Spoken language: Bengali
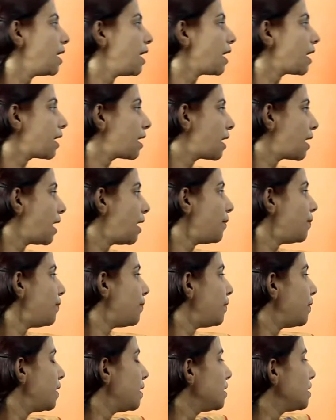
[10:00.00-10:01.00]
এক কাপ
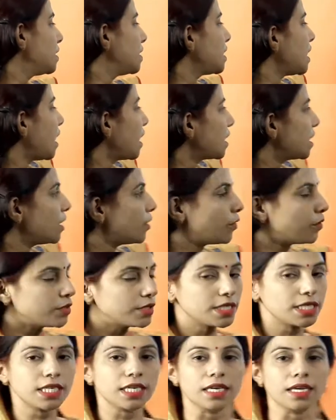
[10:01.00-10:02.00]
চা কি
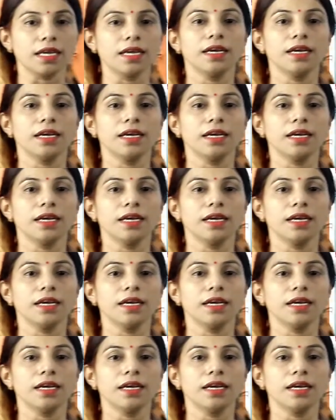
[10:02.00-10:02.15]
করছে